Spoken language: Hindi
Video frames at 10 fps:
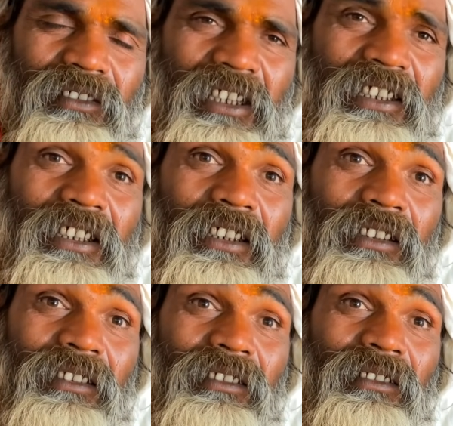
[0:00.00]
जल्दी
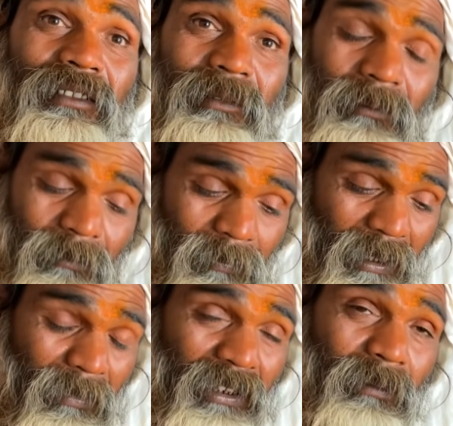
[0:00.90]

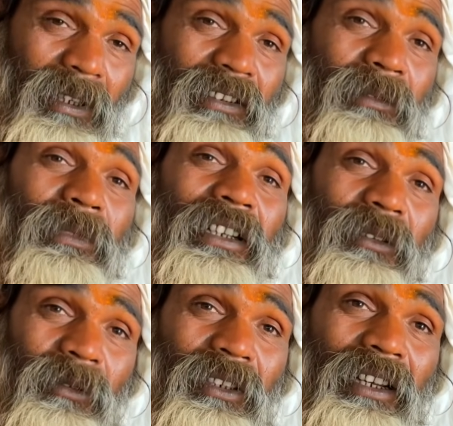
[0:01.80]
परमात्मा से मिलन
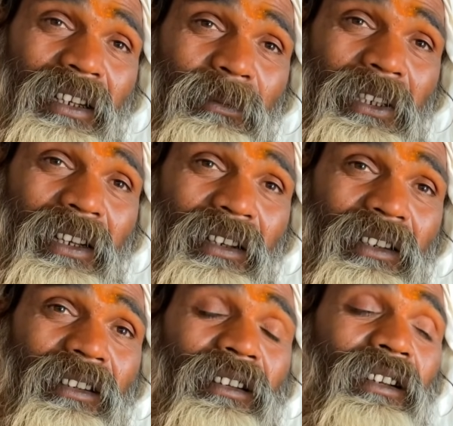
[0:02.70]
हो जाएगा मेरा
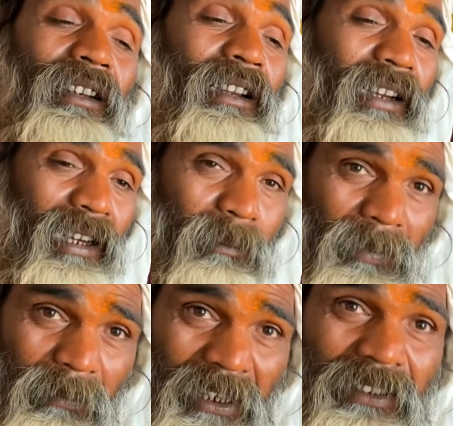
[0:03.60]
आप
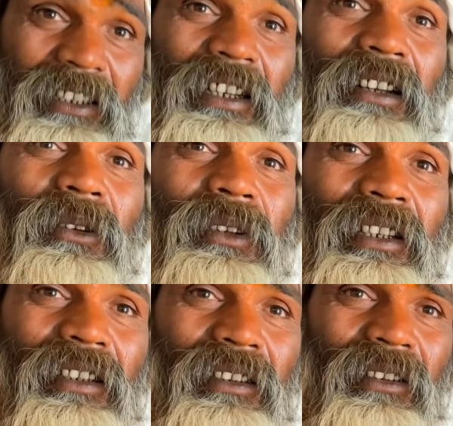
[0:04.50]
भी भक्ति कर
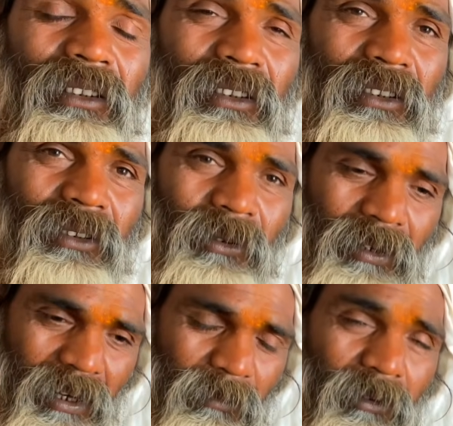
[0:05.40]
लोगे तो
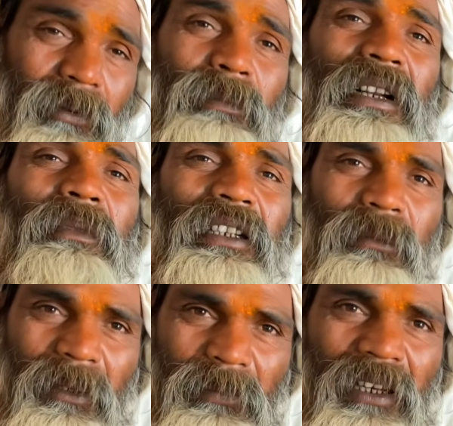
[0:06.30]
आपको भी
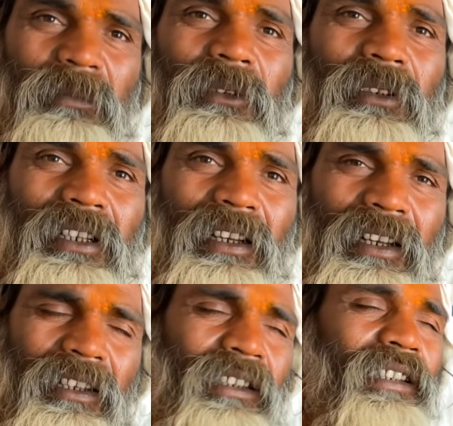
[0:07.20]
परमात्मा प्राप्त हो
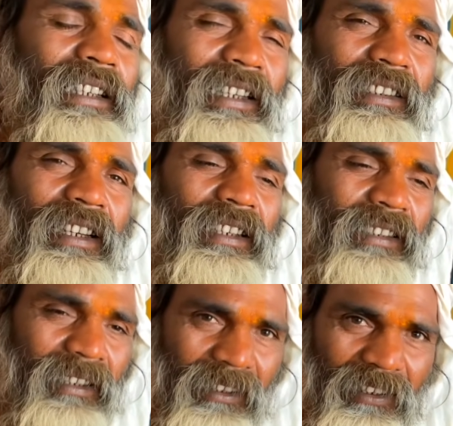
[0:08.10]
जाएगा ऐसा नहीं
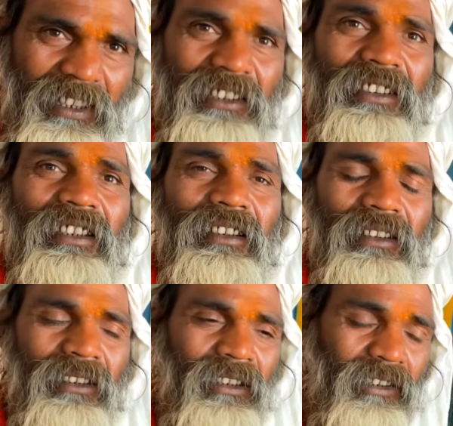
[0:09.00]
है कि गृहस्थ
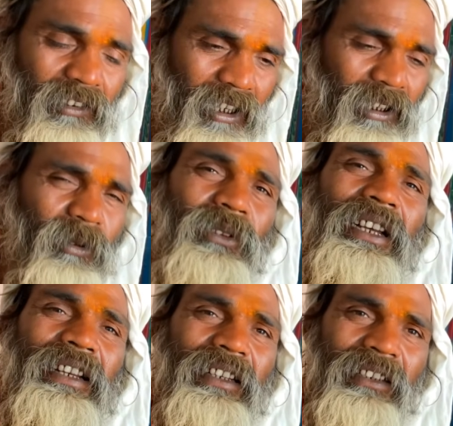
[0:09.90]
साधु भी करे